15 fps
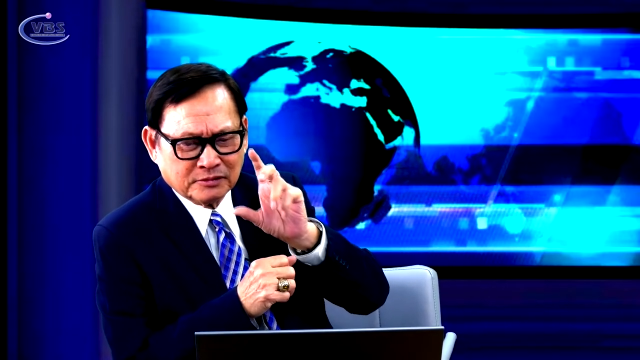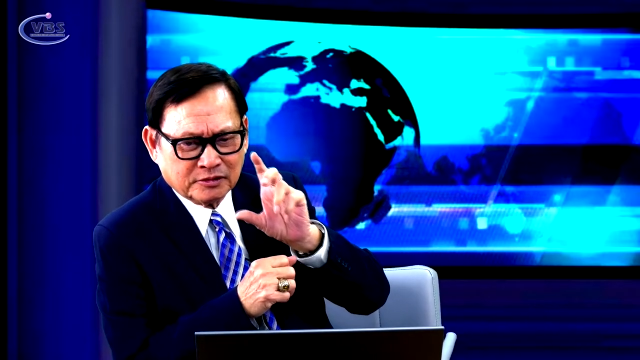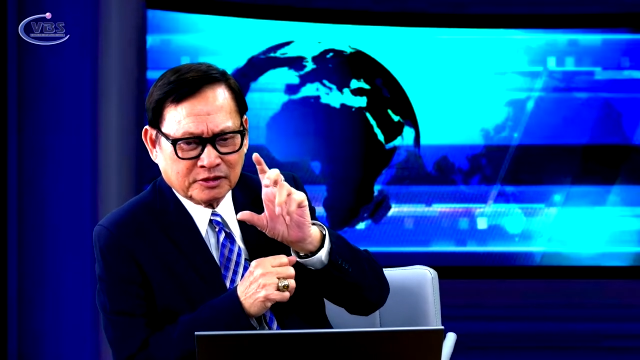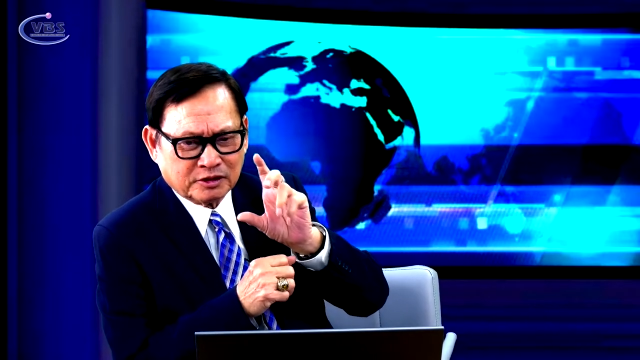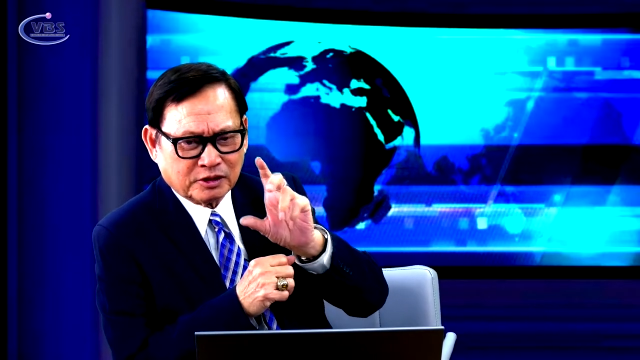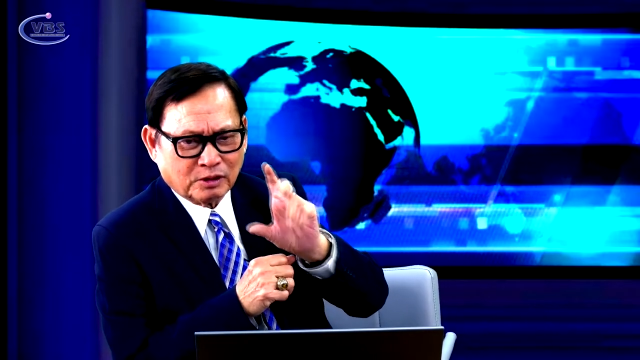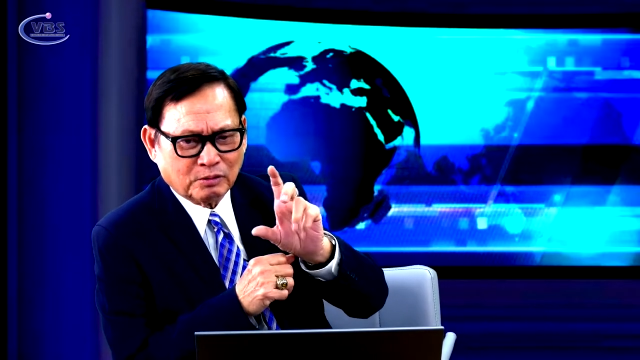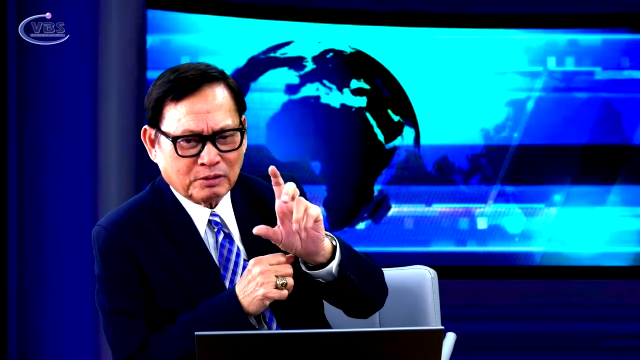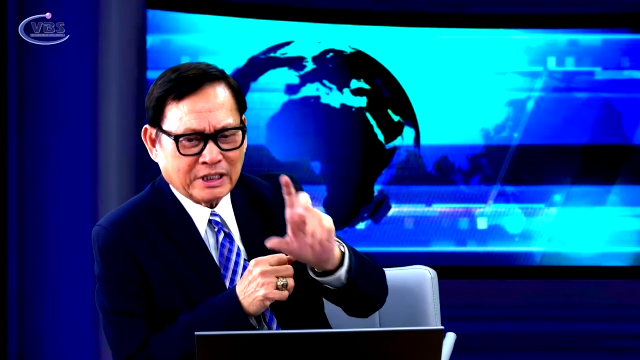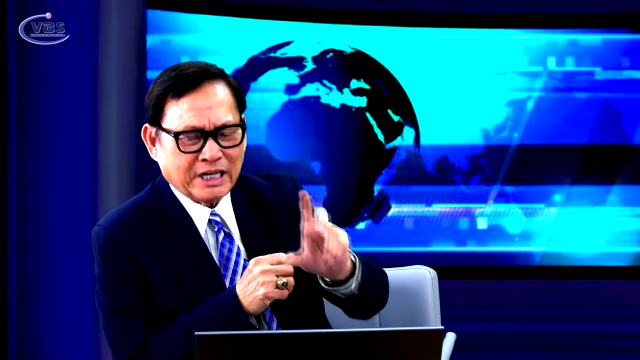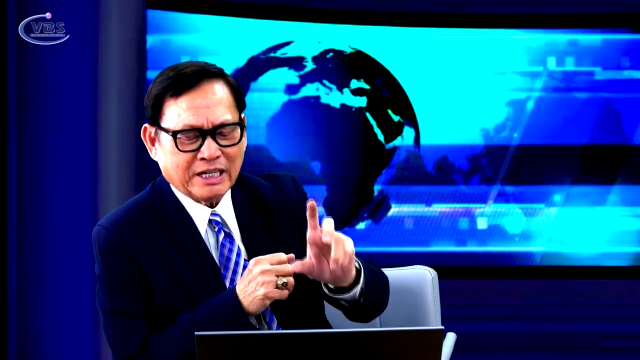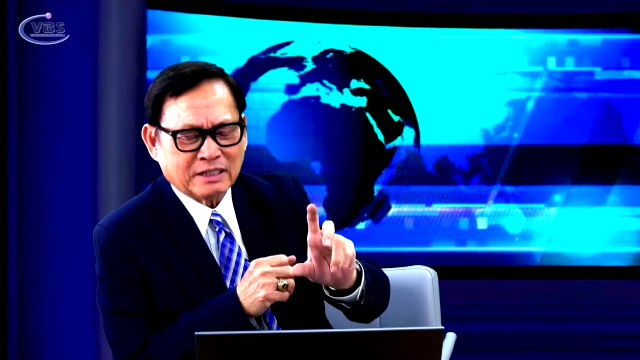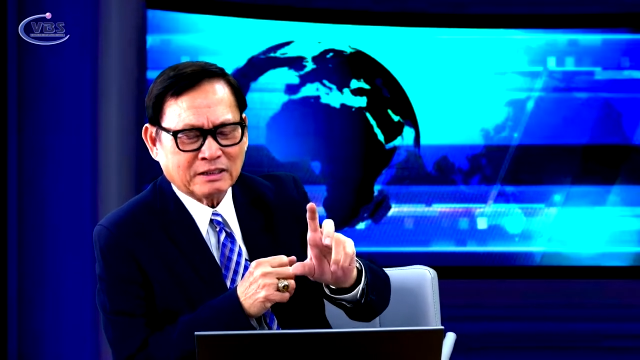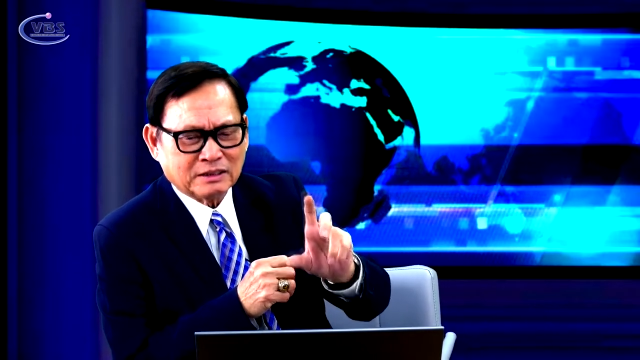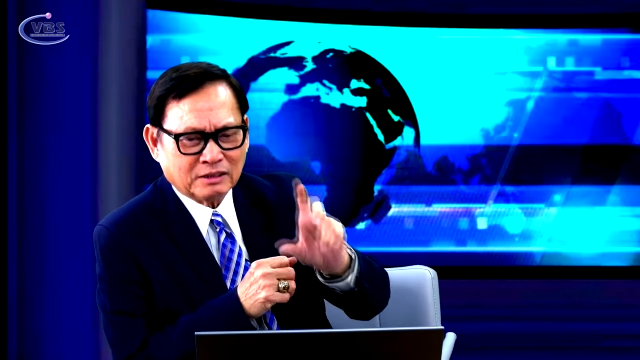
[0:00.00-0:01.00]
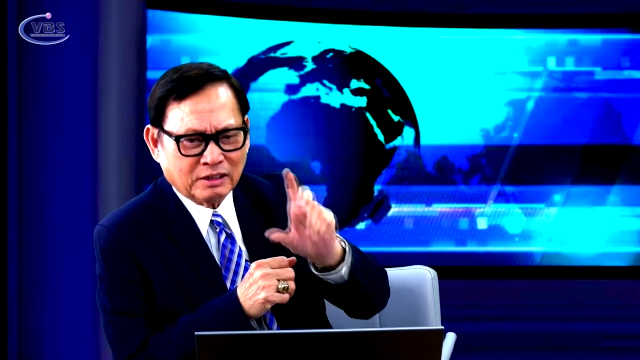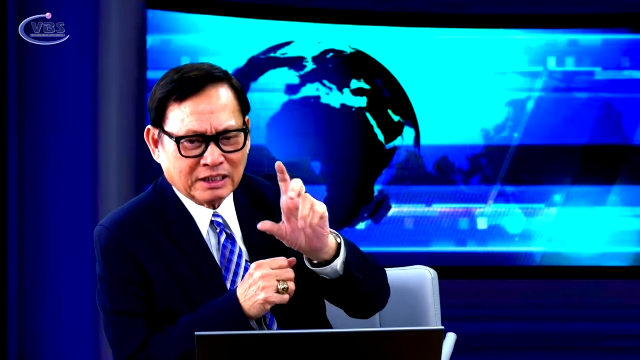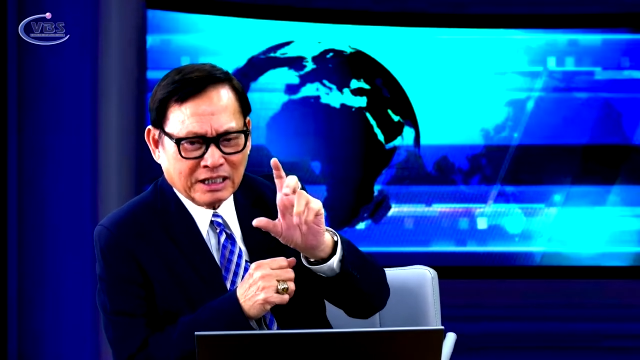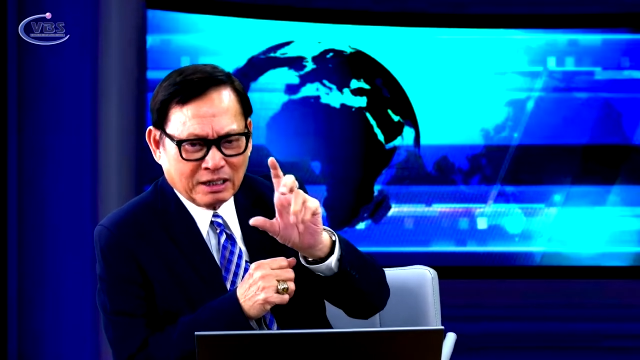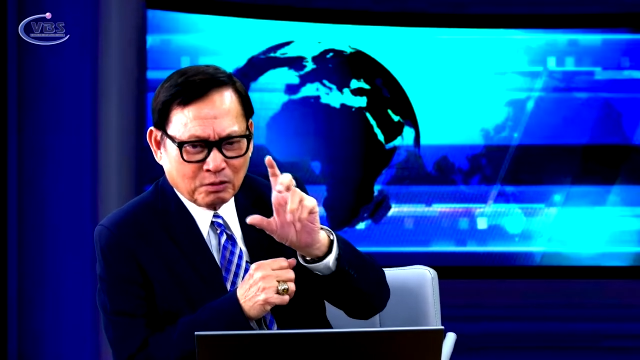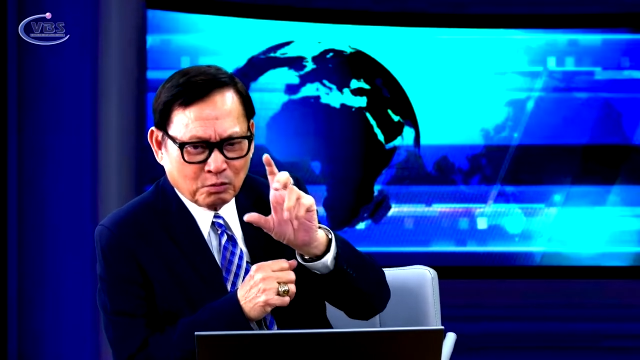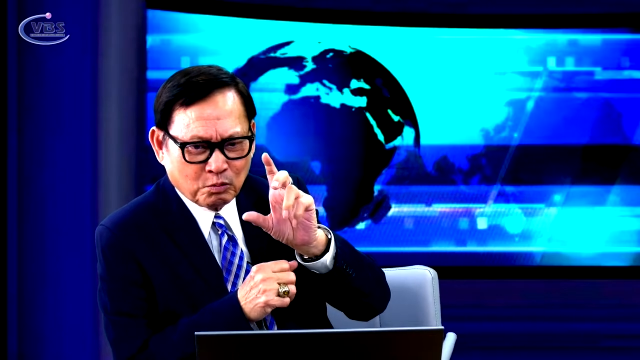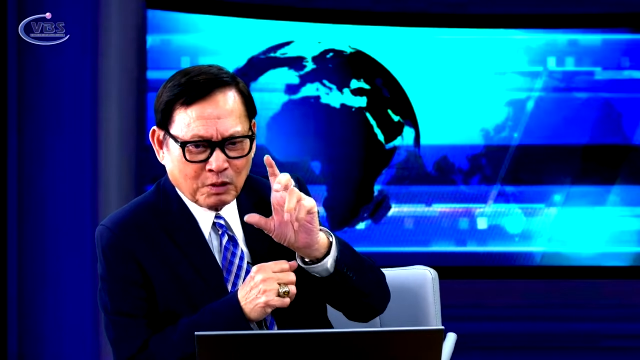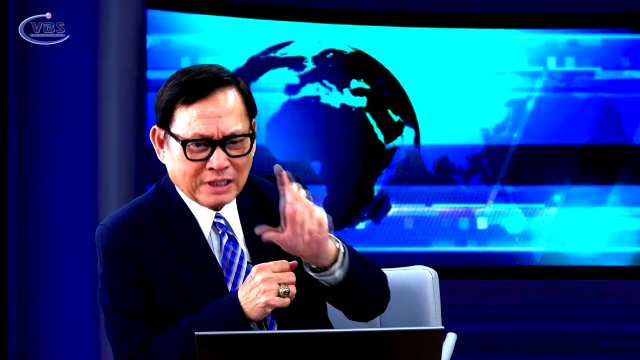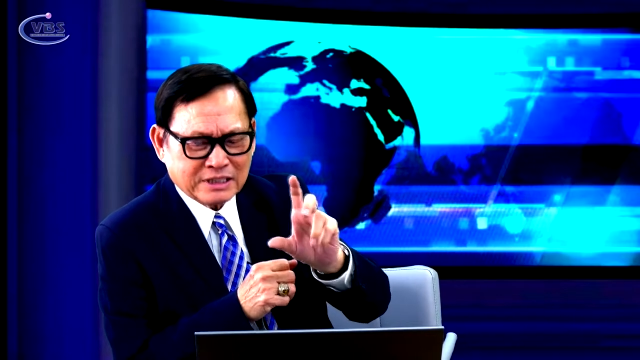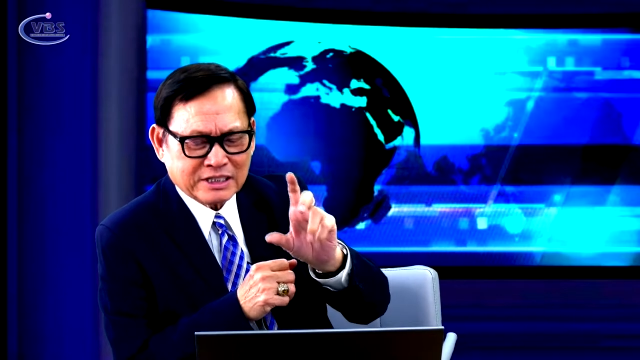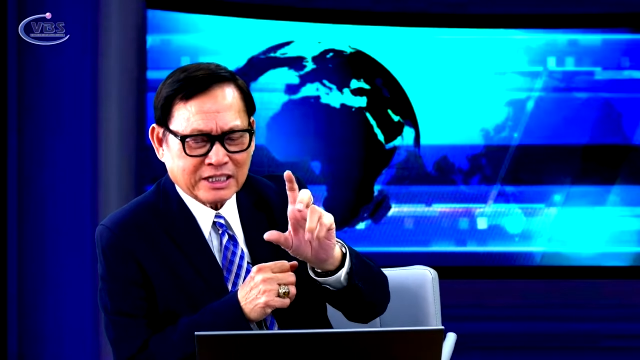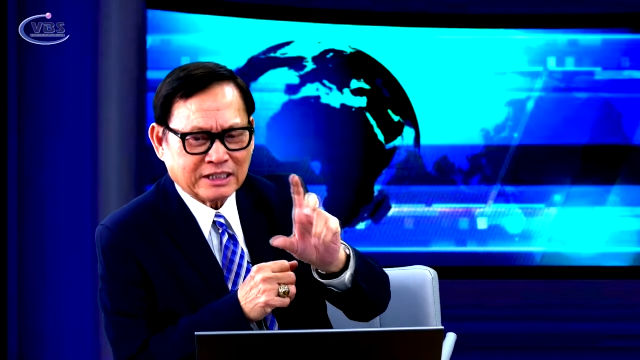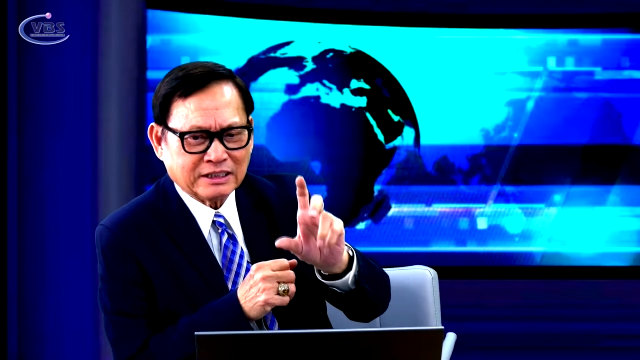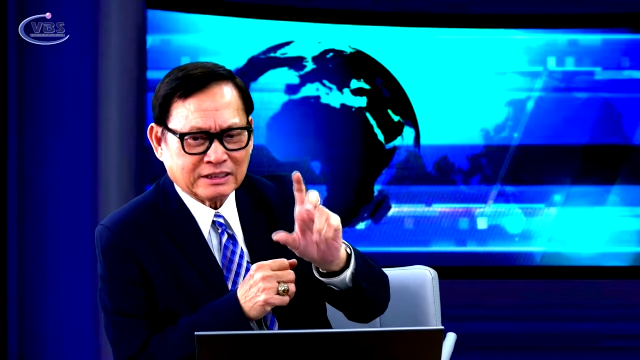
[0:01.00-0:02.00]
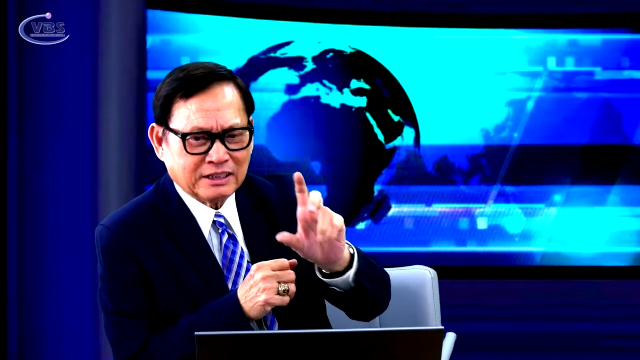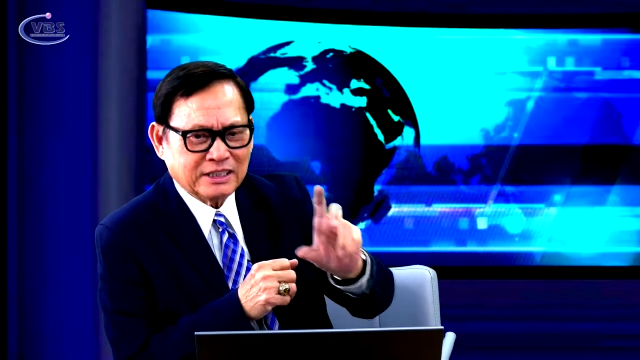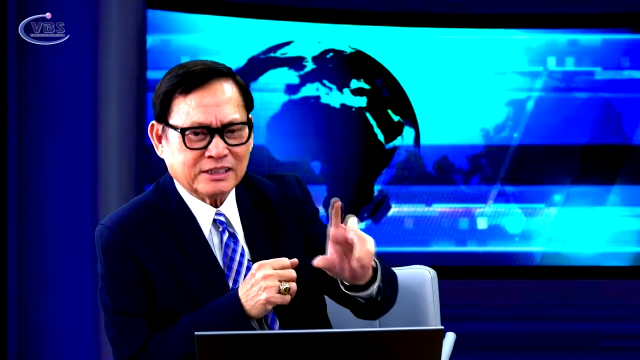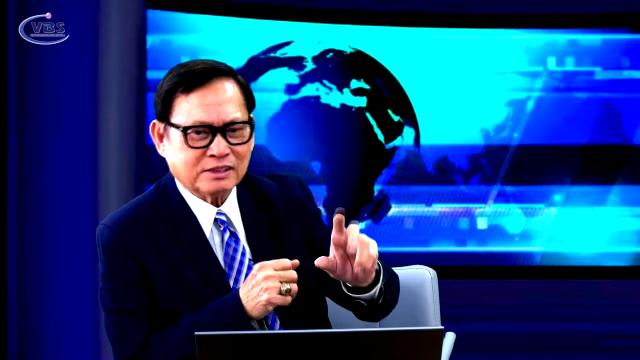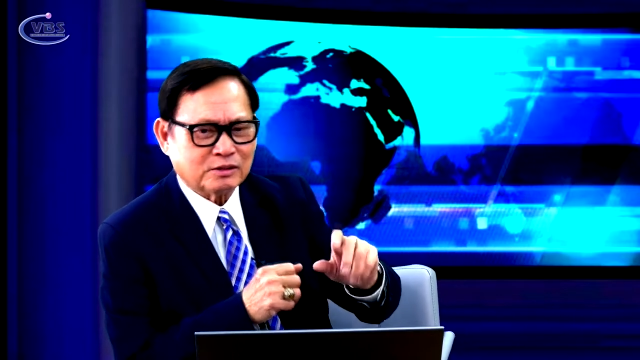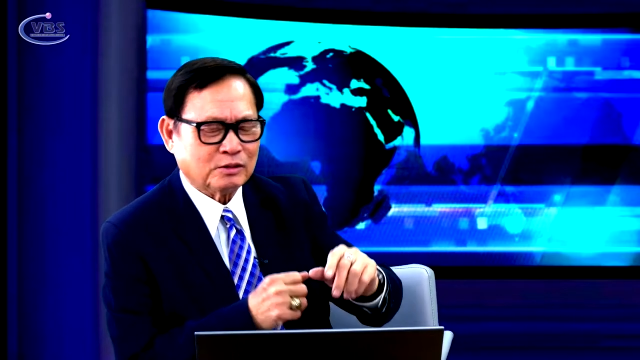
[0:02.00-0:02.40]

sổ đen gọi là watching list